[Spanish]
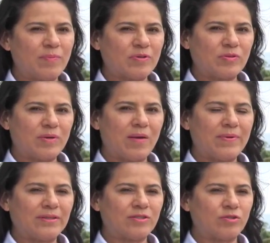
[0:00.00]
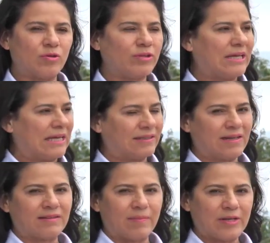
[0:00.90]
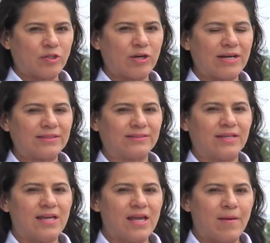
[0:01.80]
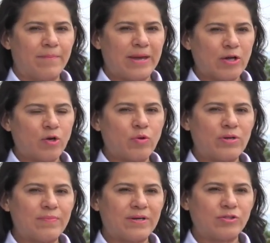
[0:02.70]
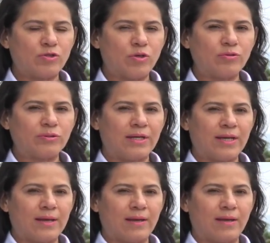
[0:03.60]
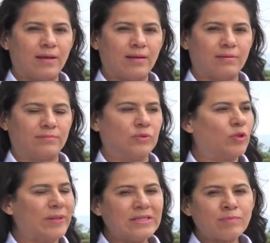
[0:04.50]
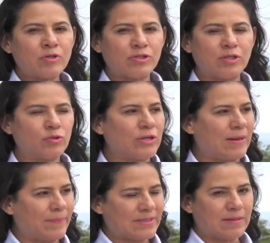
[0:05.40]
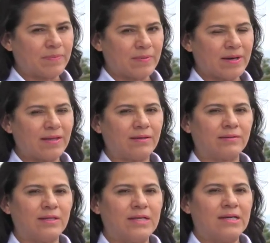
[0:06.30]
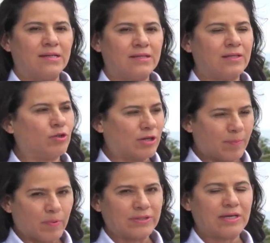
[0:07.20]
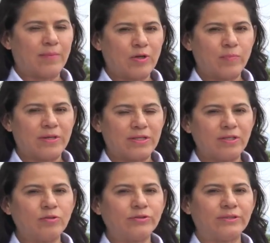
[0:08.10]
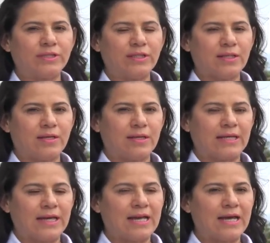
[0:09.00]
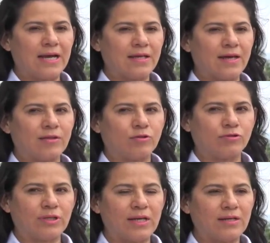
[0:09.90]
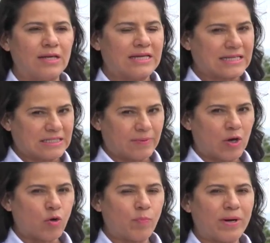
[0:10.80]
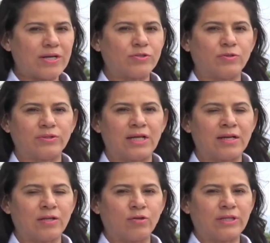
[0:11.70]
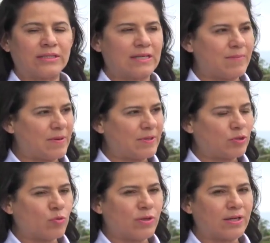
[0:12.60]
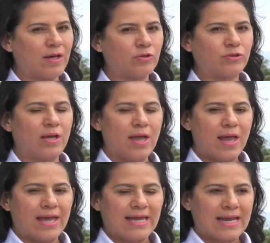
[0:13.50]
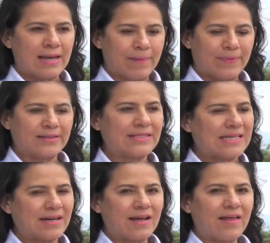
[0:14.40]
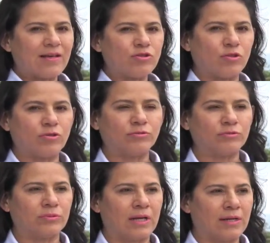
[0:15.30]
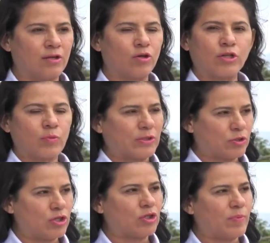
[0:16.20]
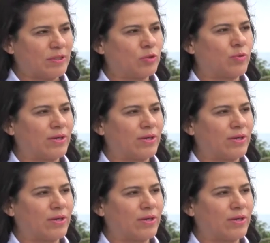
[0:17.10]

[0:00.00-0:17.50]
aproximadamente son de 30 mil dólares, pero es una inversión 90% eh, de la empresa privada, de tocar puertas a varios padrinos y el área total que se va a ocupar son alrededor de 3 mil metros cuadrados y en la parte cerrada son alrededor de 400 metros